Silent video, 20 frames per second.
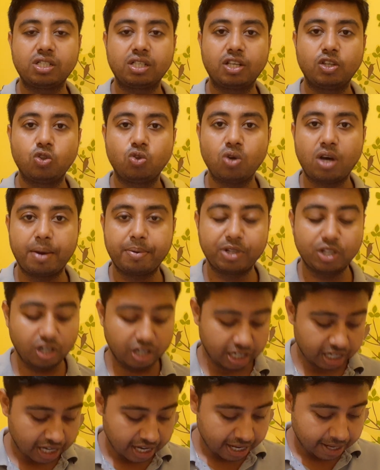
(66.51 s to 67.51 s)
কিন্তু
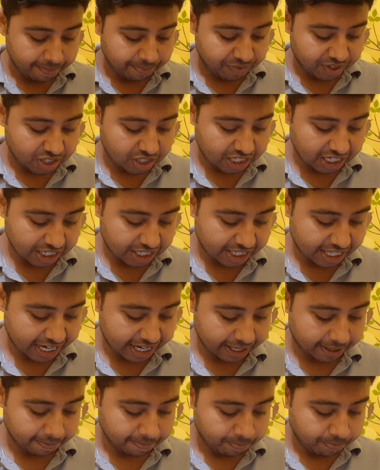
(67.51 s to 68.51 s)
আবেদনের শেষ
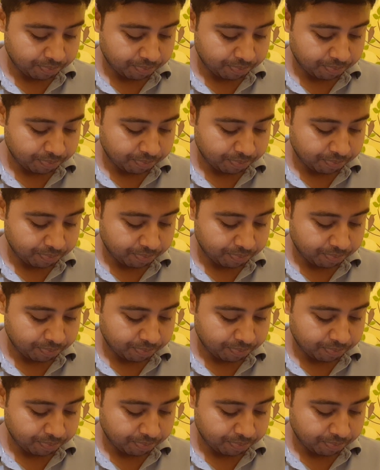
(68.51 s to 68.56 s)
তারিখ